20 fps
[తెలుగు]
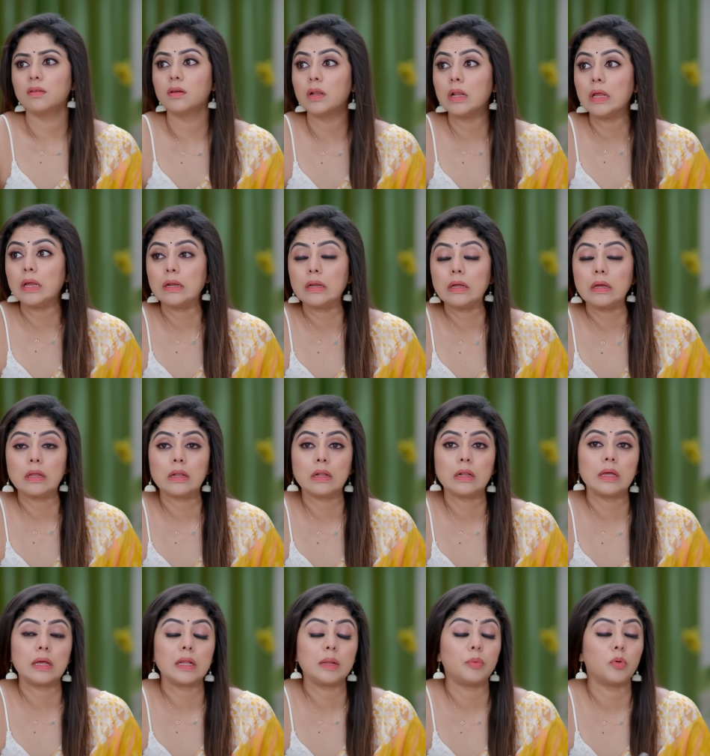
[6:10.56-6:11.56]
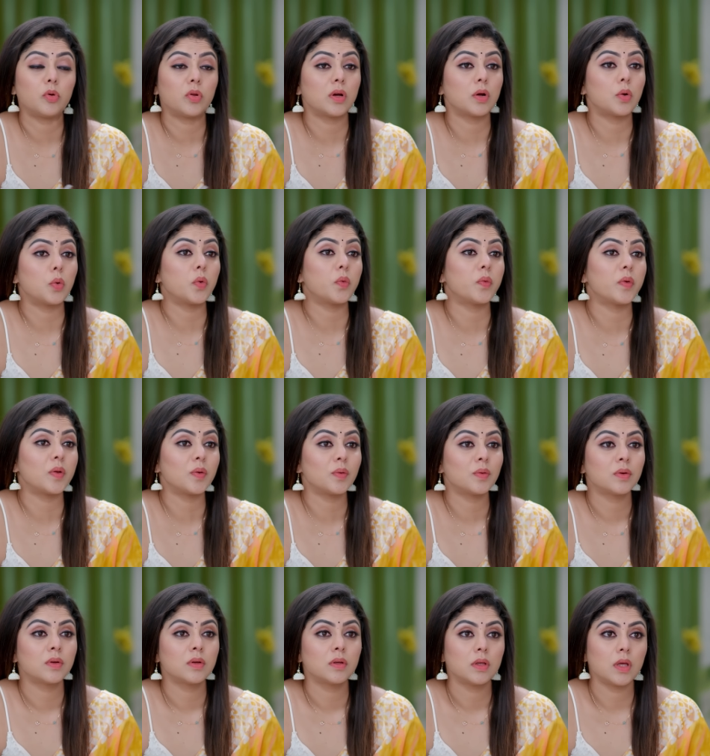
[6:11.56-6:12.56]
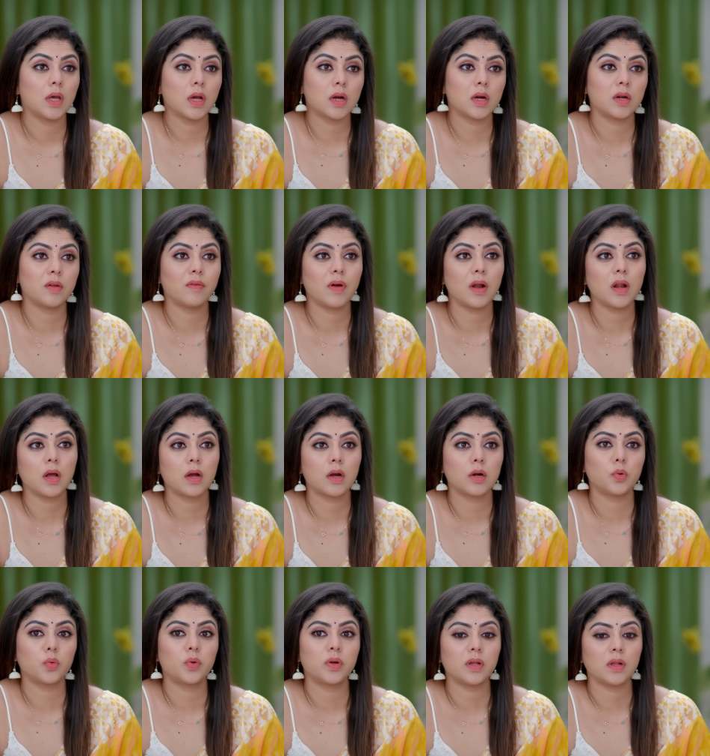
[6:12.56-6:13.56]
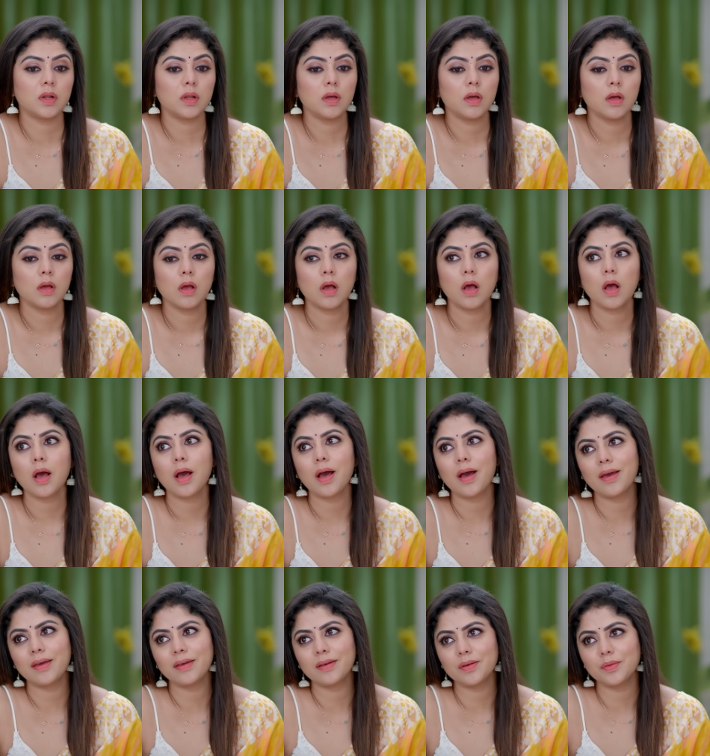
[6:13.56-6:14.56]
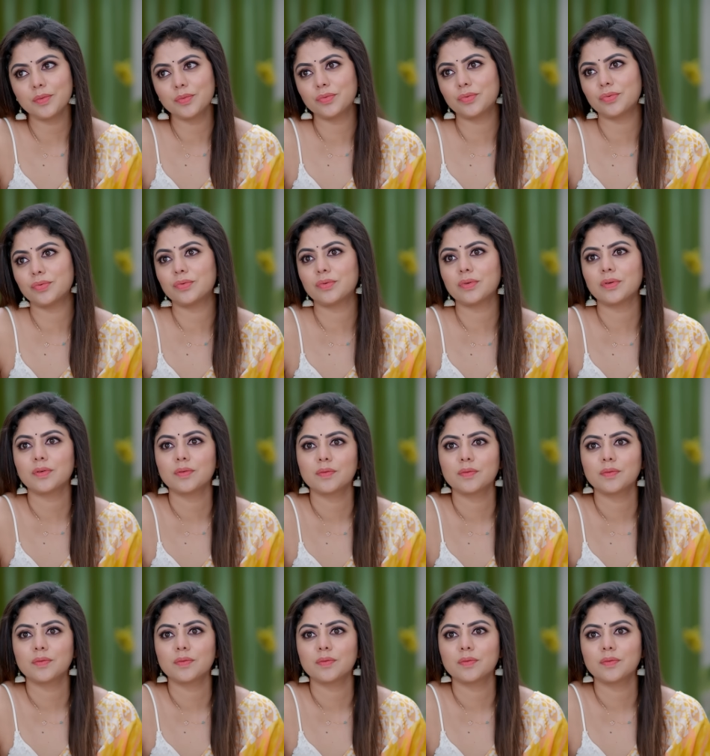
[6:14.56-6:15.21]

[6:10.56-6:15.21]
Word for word: ఎందుకులేండి లేనిపోని గొడవలు ఎక్కడి వాళ్ళక్కడుంటేనే హాయిగా ఉంటుంది